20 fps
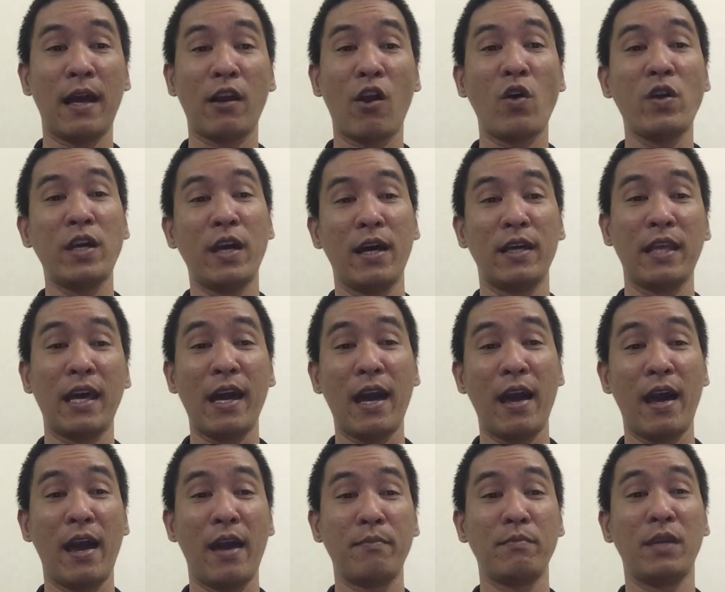đang nói này ha, tháng
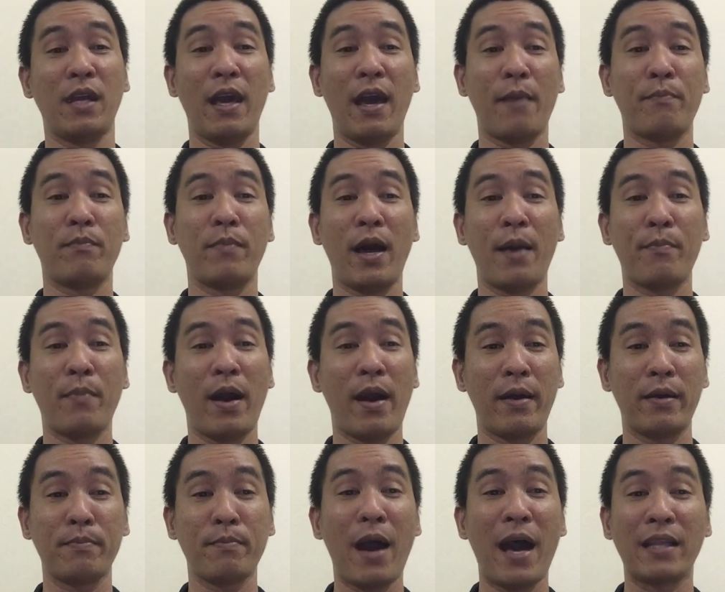hai mươi hai, hai mươi hai,
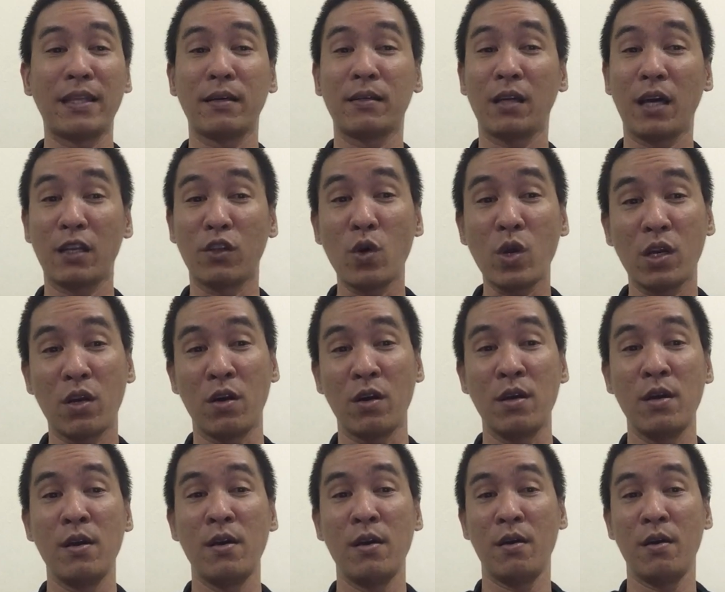hai mươi ba tháng Canh Tuất rồi
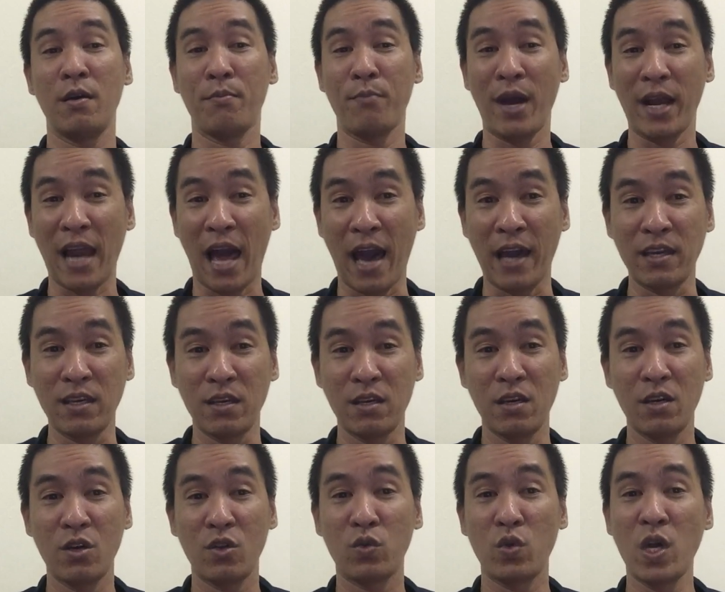mang lại.
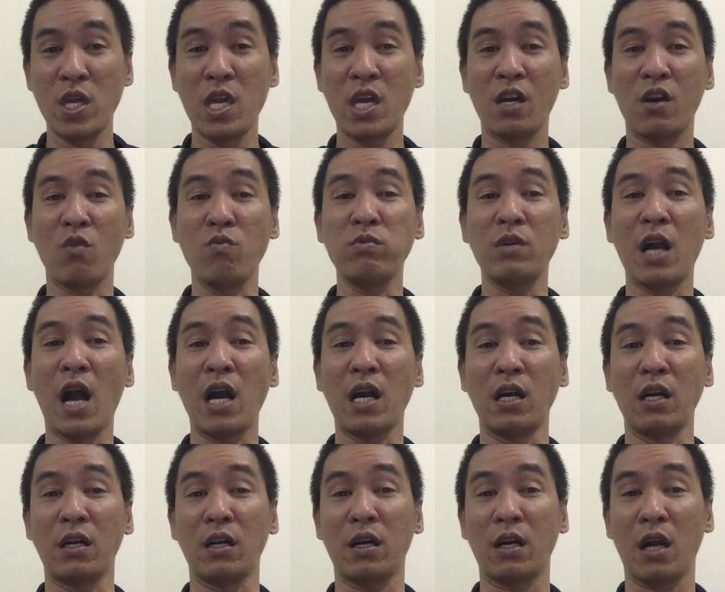Tuy nhiên cũng
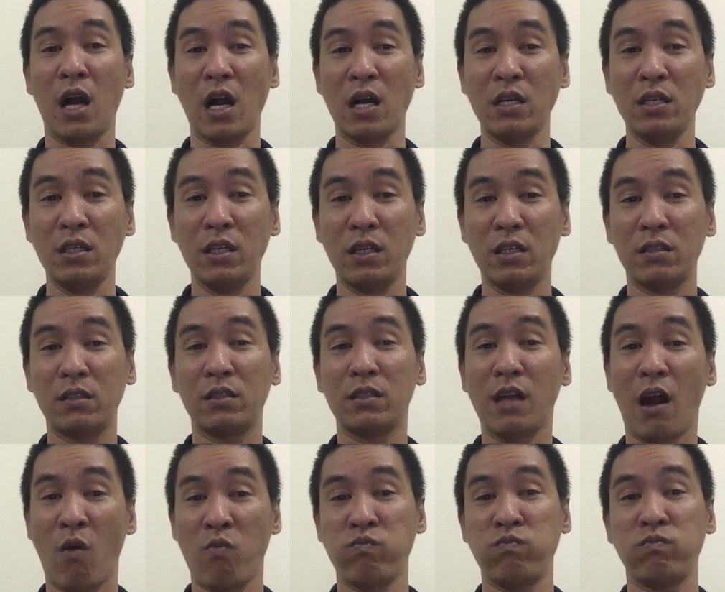cần cẩn
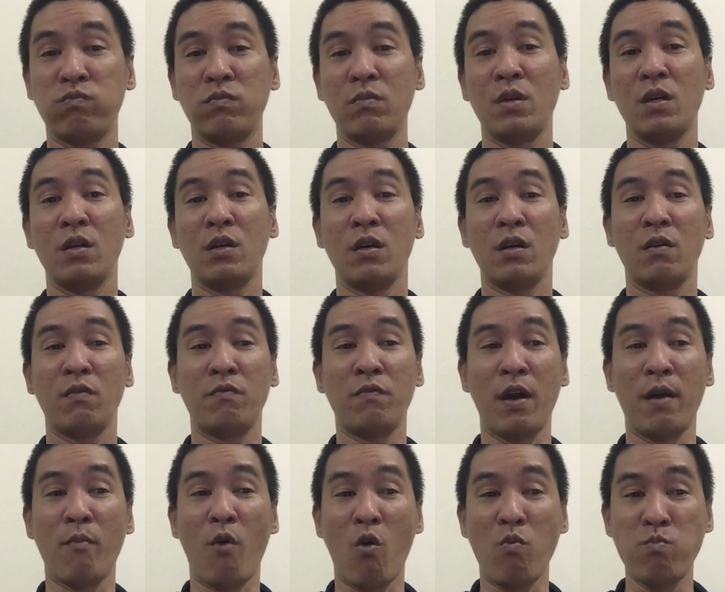trọng
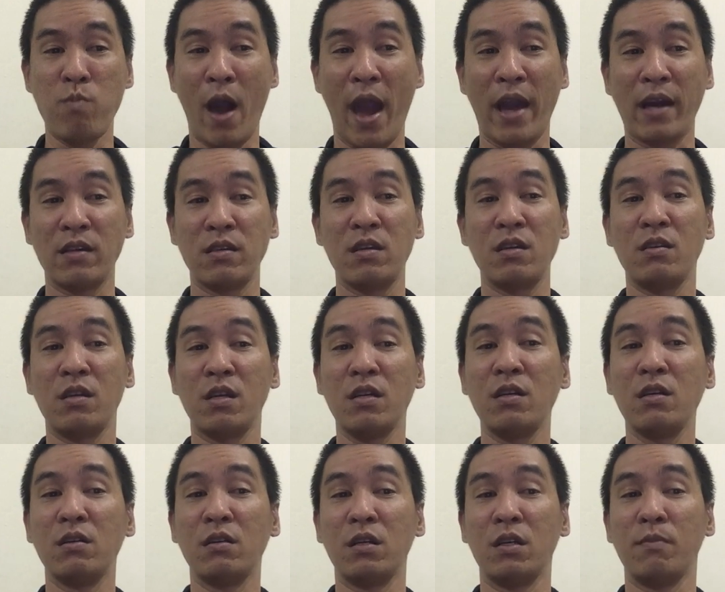về bổn mạng như
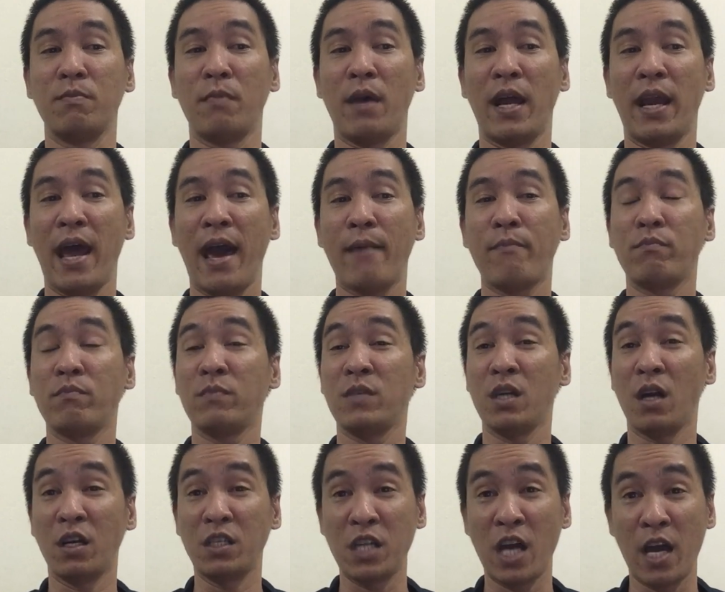những người mà nam
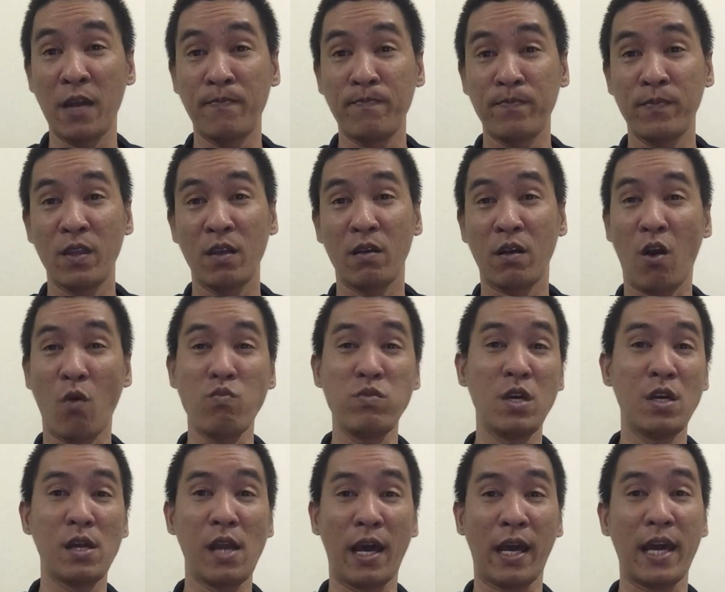như ở trên, cũng
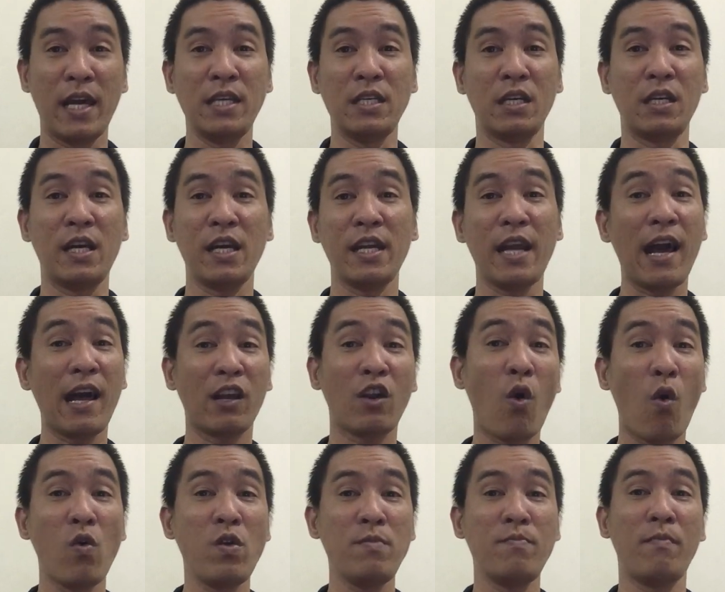như là cái những cái rắc
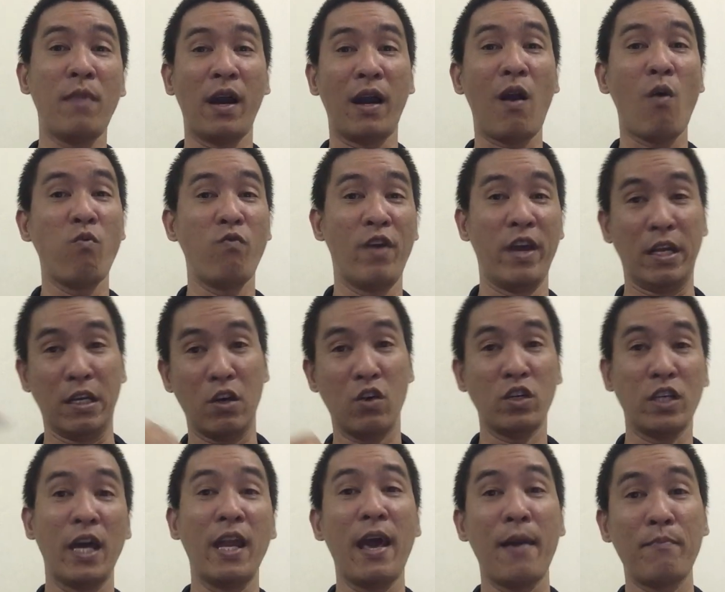rối mà công việc nó
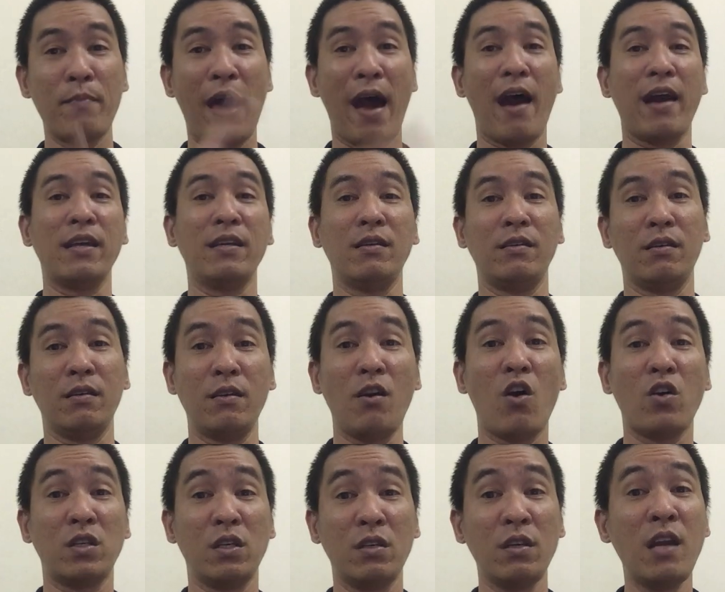có thể đem lại, thì
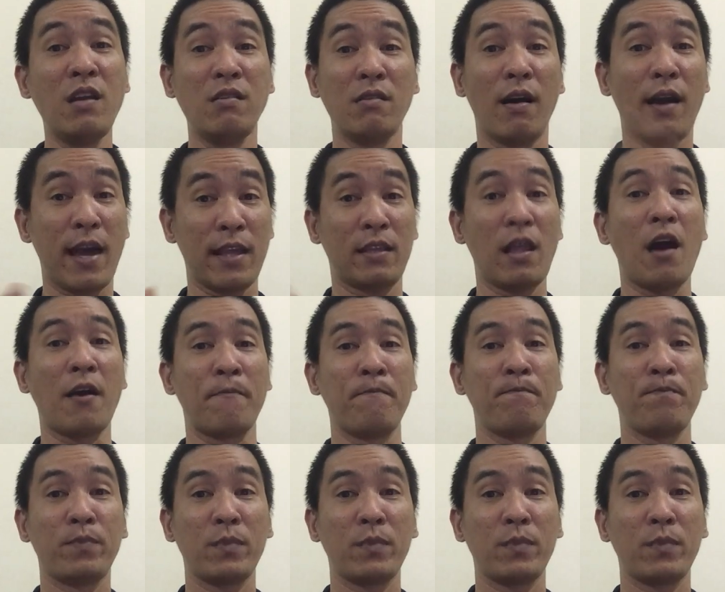do chữ đinh nó khắc tân,